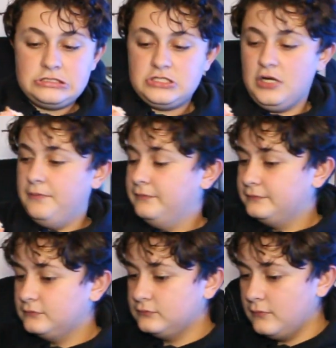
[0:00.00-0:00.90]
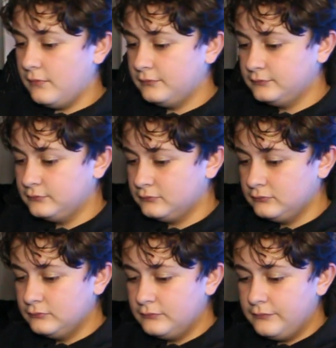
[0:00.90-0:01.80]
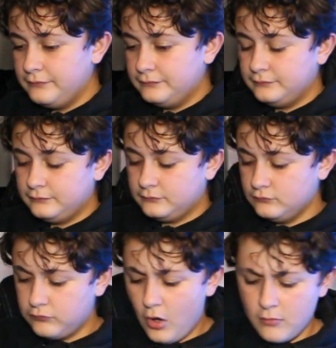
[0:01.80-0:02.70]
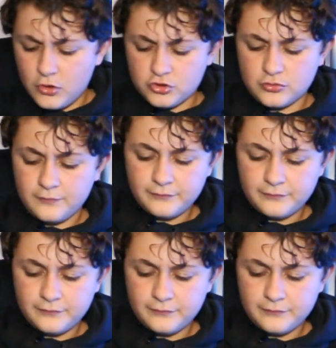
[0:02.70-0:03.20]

Tiens. Tu me donnes tout Prends, mange.